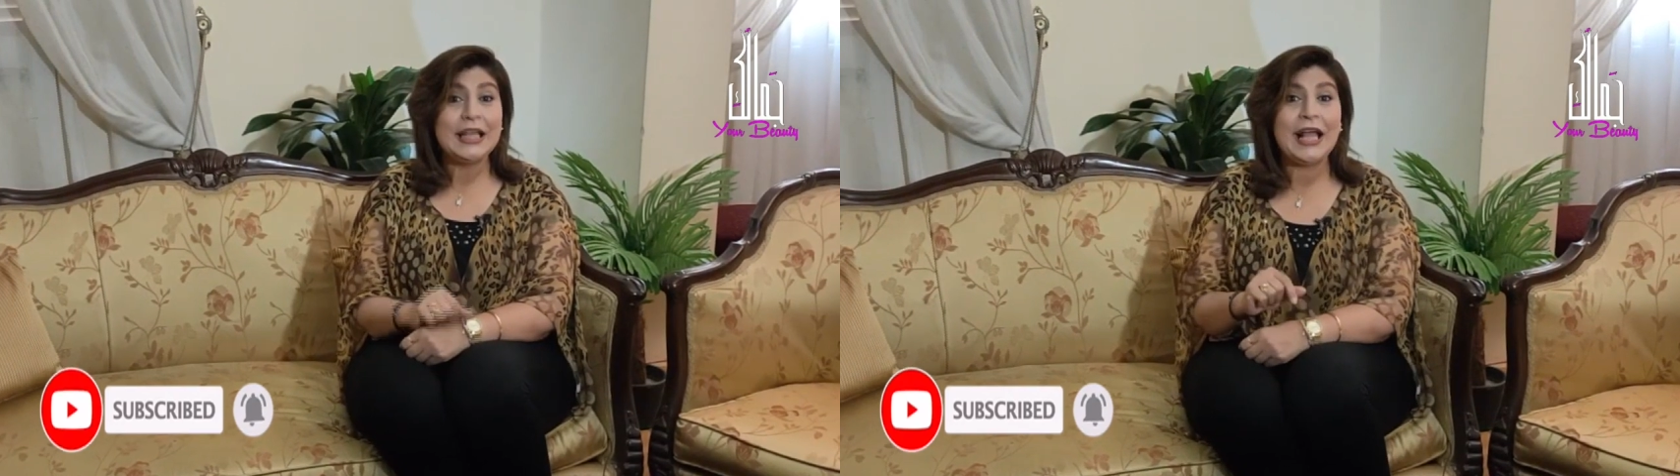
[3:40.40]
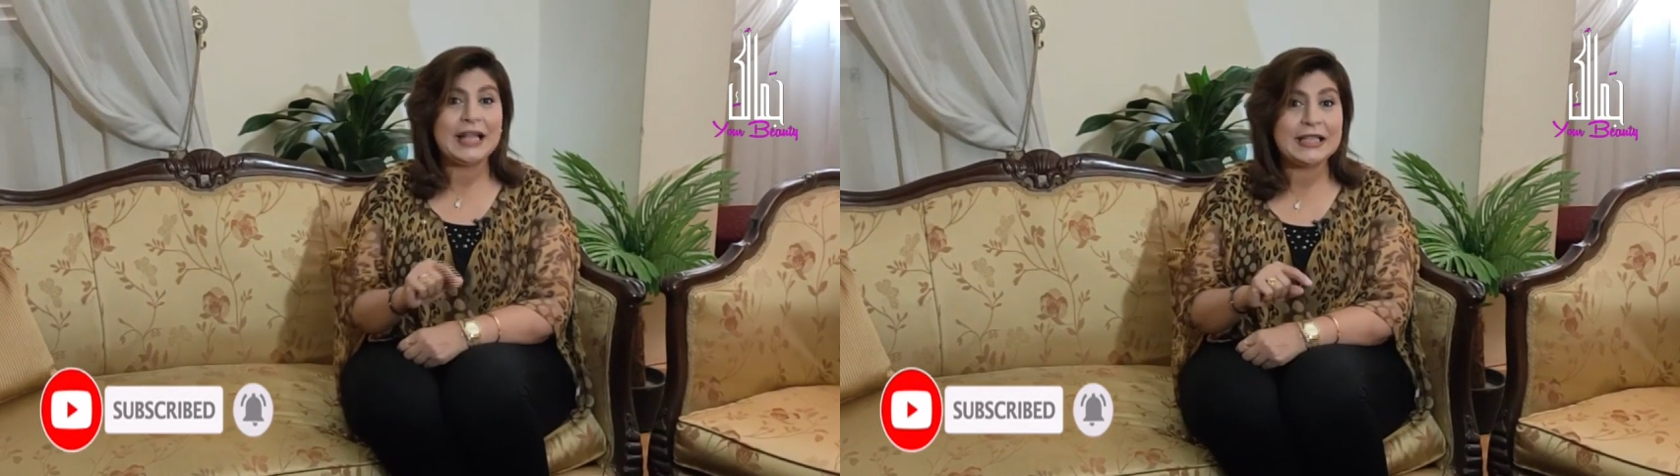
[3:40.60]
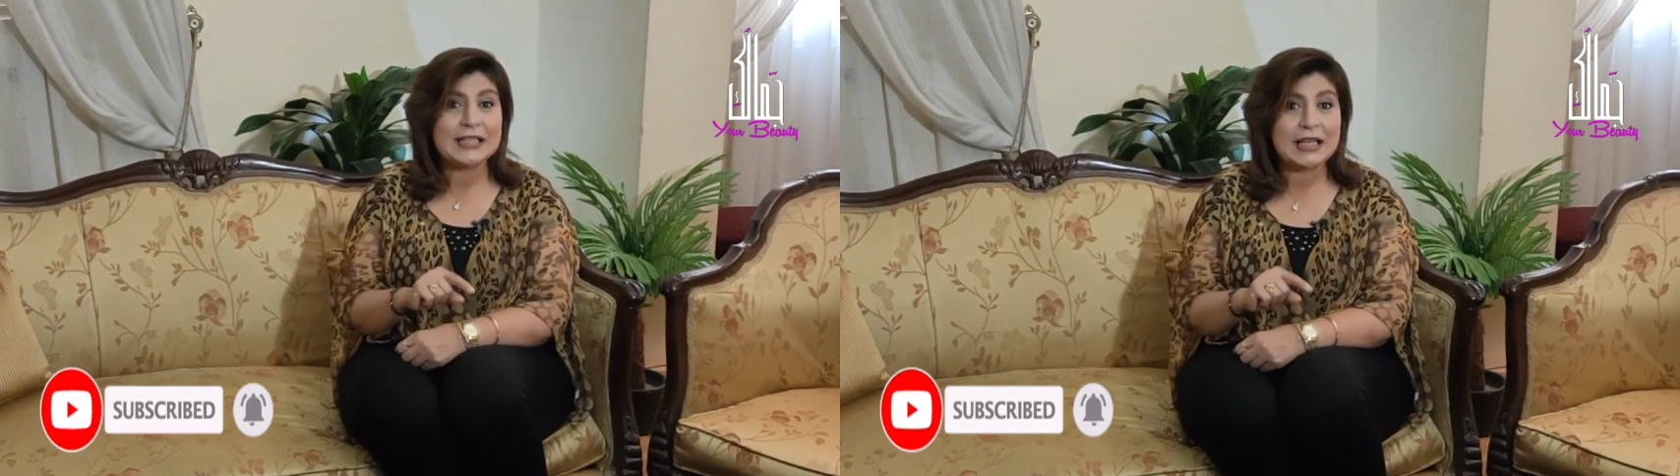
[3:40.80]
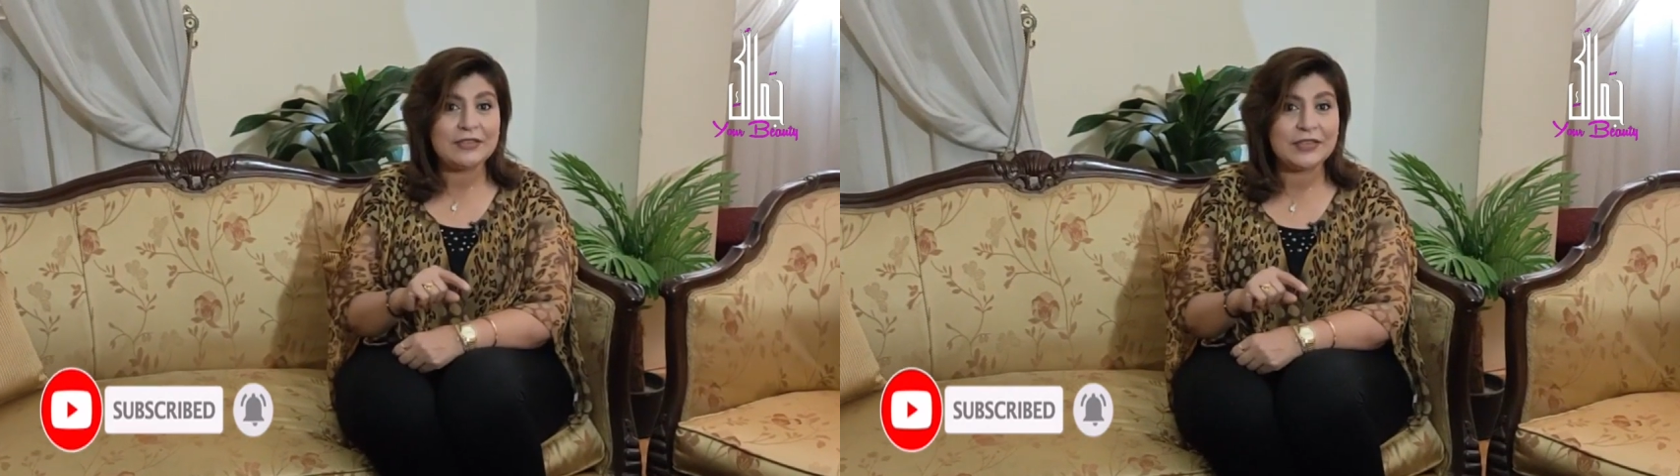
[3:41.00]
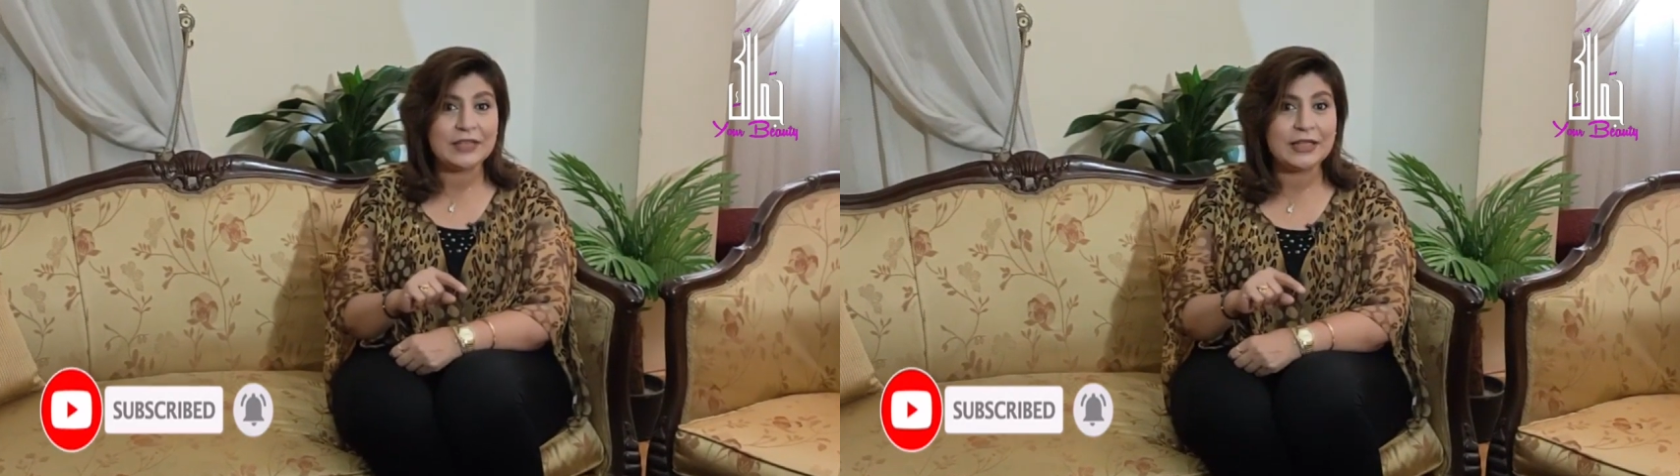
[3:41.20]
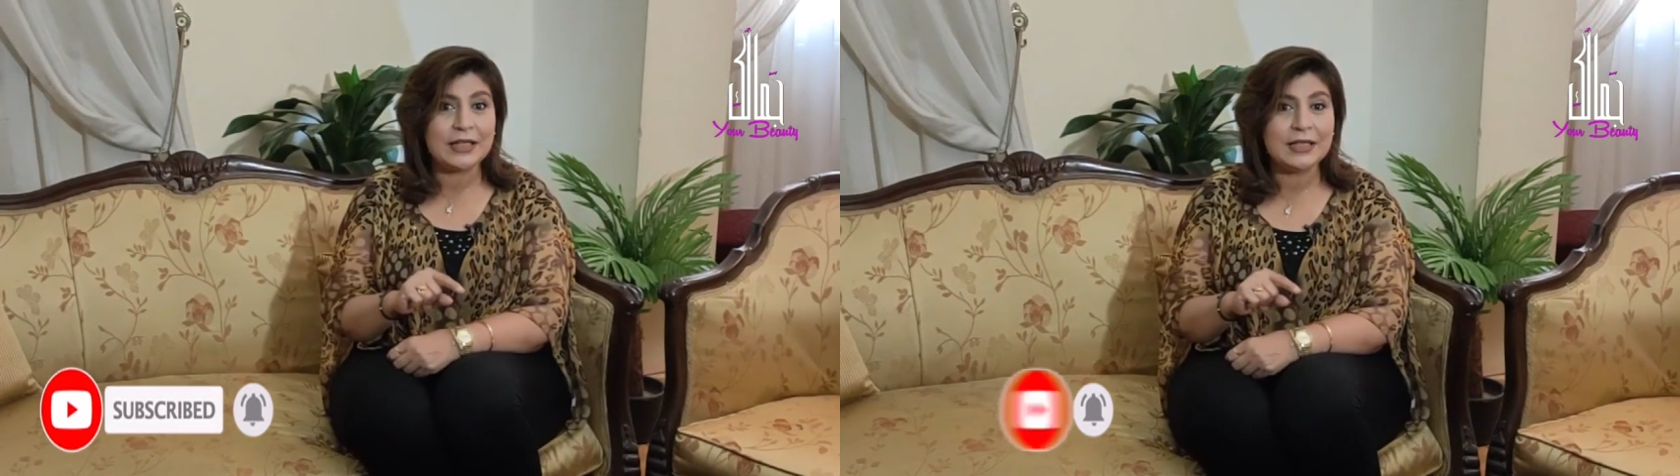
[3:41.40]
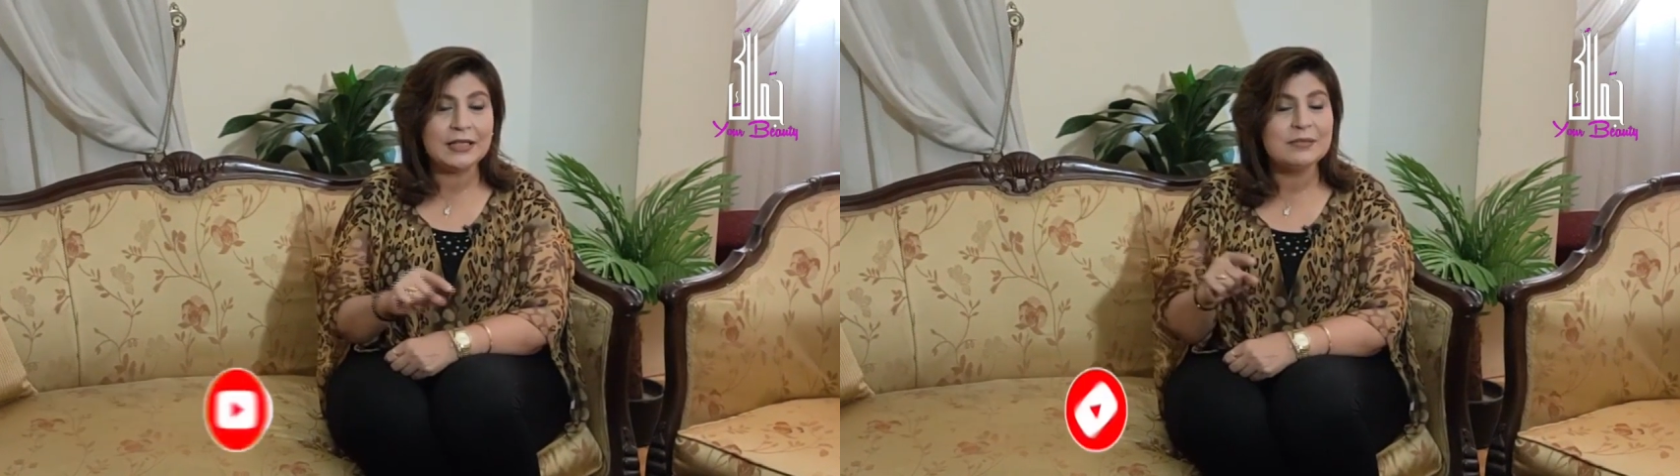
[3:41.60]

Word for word: الحاجات دي على فكره